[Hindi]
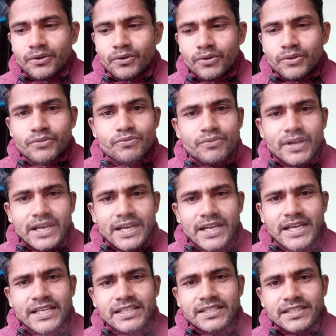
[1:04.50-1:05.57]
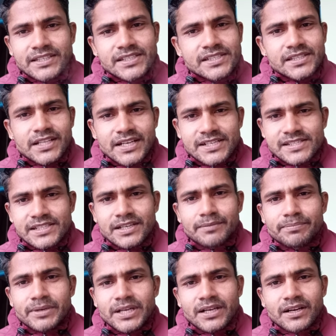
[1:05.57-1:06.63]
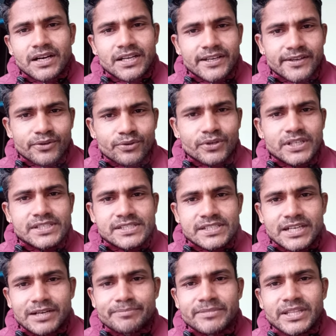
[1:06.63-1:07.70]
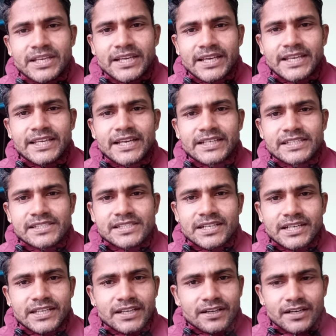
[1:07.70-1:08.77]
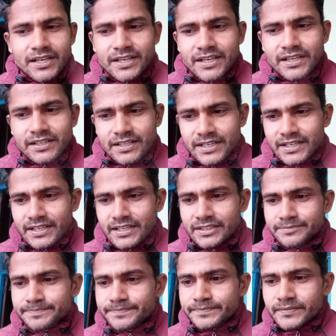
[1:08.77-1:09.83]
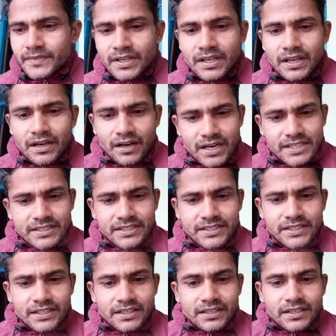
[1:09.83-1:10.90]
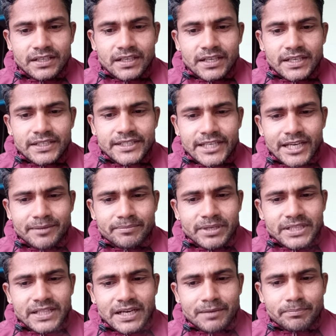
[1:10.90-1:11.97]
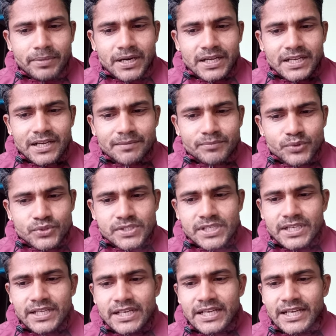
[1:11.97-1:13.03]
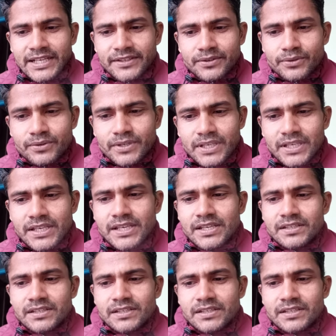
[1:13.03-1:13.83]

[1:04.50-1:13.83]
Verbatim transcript: और वह किस तरह से अपने कार्य को अंजाम देंगे या किस तरह के कार्य करेंगे आदि यह बता पाना मुश्किल है क्योंकि